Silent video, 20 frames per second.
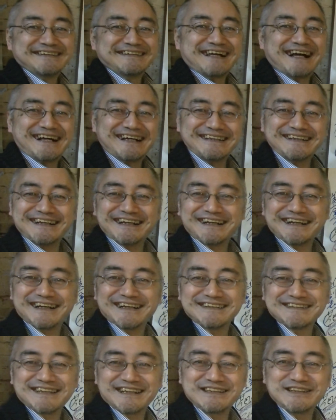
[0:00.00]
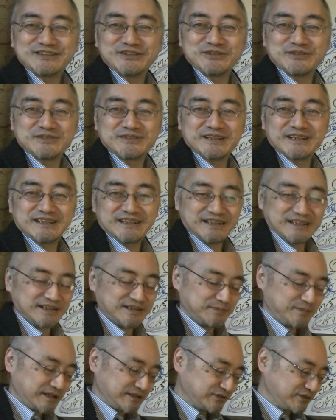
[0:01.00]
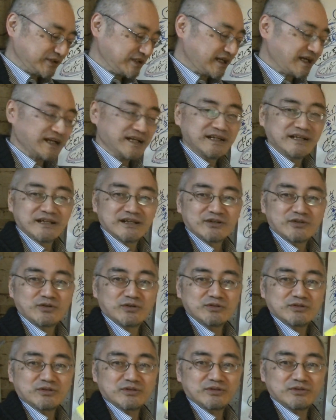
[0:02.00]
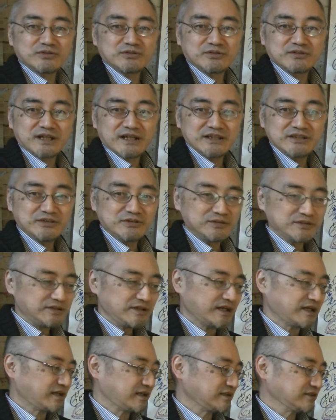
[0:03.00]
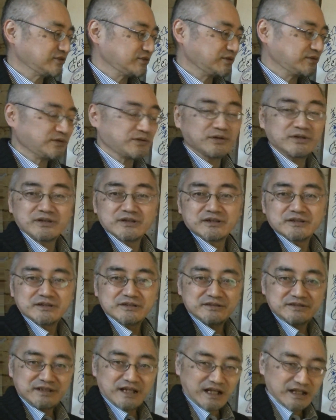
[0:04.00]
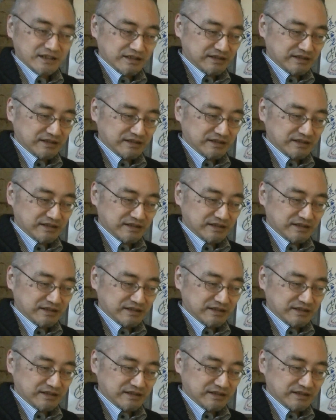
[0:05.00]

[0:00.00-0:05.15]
なかなか簡単にというふうにはいかない。まあそれがこの内容にはそれをだ、